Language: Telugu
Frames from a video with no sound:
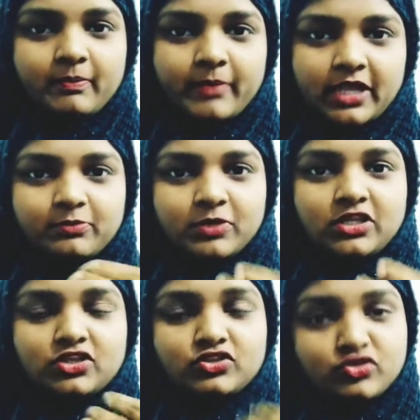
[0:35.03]
బ్యాక్
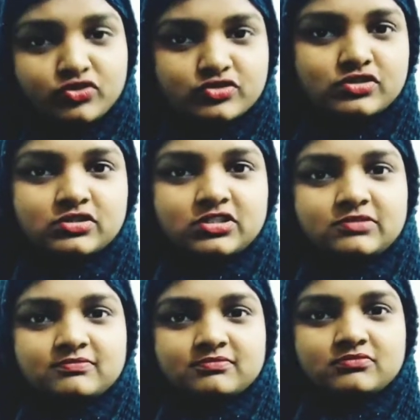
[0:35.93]
పెయిన్ ఎందుకు వస్తుంది
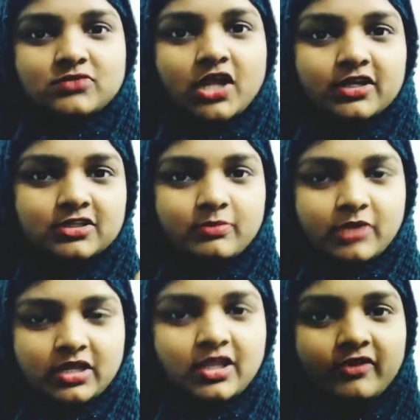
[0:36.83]
అనేది
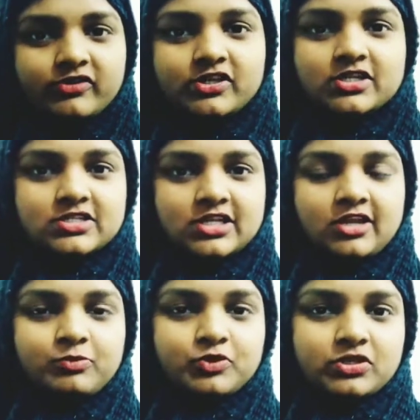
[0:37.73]
మనకే అవేర్నెస్
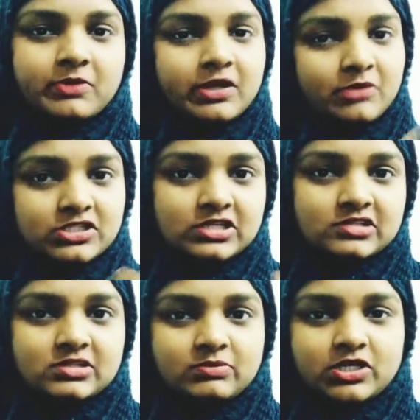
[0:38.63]
లేకపోతే మనం ఏం
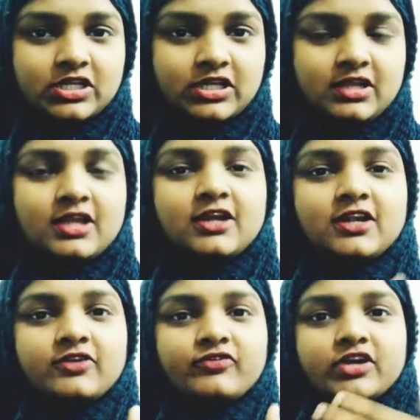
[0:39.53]
చేస్తామంటే
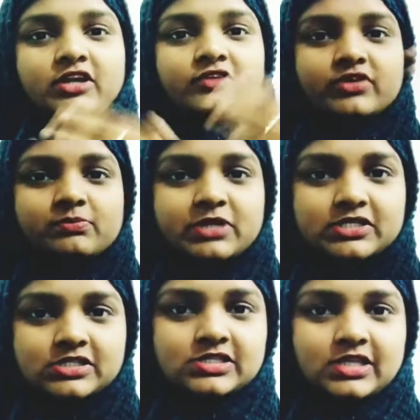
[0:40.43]
డిఫరెంట్ డిఫరెంట్
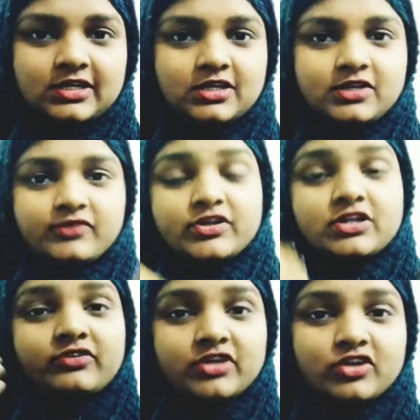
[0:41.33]
ప్లేసెస్కి వెళ్ళి
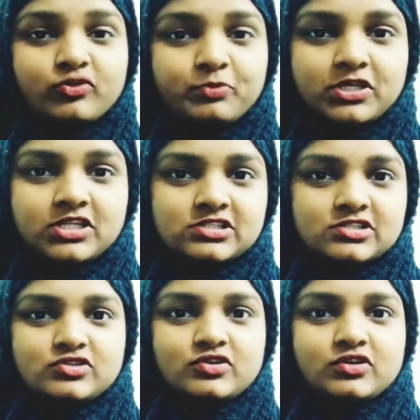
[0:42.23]
డిఫరెంట్ డిఫరెంట్ ఒపీనియన్స్
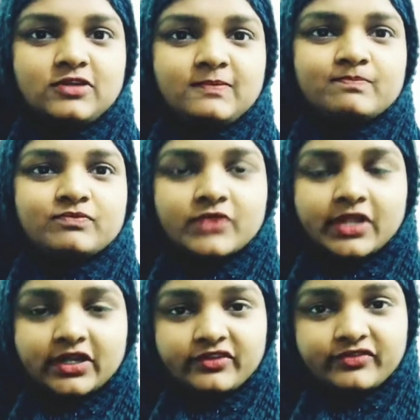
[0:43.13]
తీసుకొని
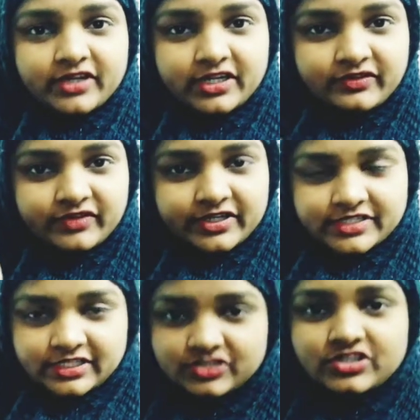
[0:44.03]
డిఫరెంట్ డిఫరెంట్
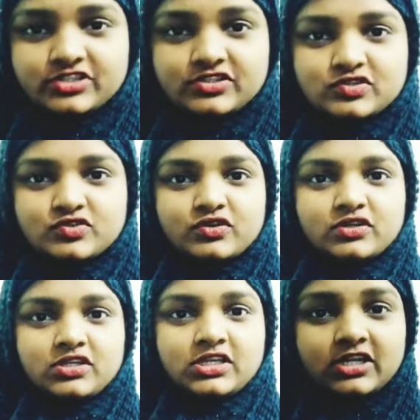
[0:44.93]
సజెషన్స్
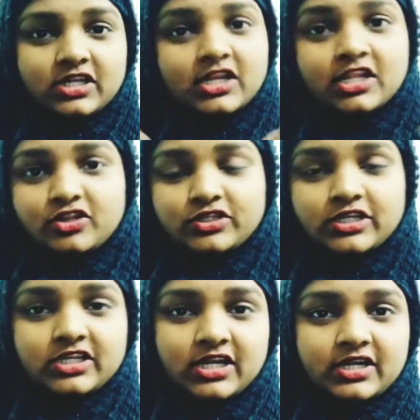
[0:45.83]
తీసుకొని ఎటెళ్ళలో
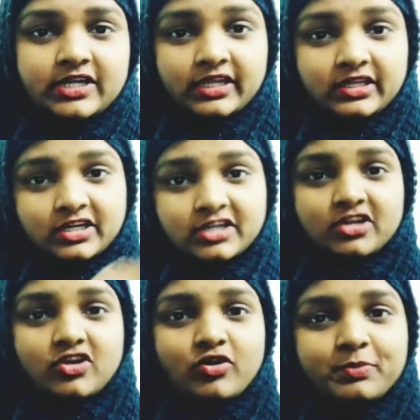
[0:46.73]
తెలియక
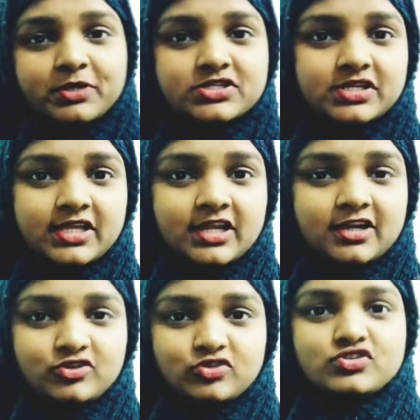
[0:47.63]
డైరెక్ట్గా ఆపరేషన్కి
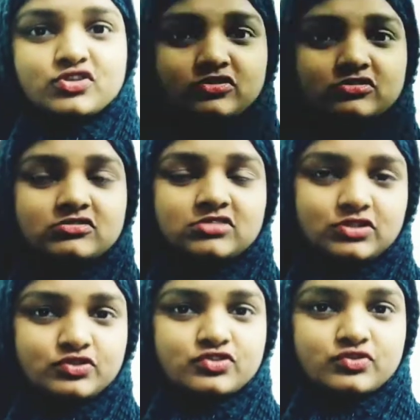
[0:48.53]
వెళ్ళే రోజులు
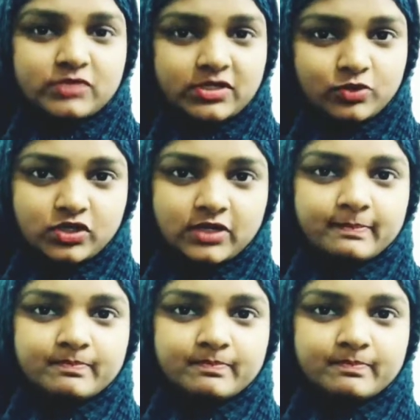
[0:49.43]
ఈరోజు మనం ఉన్నాం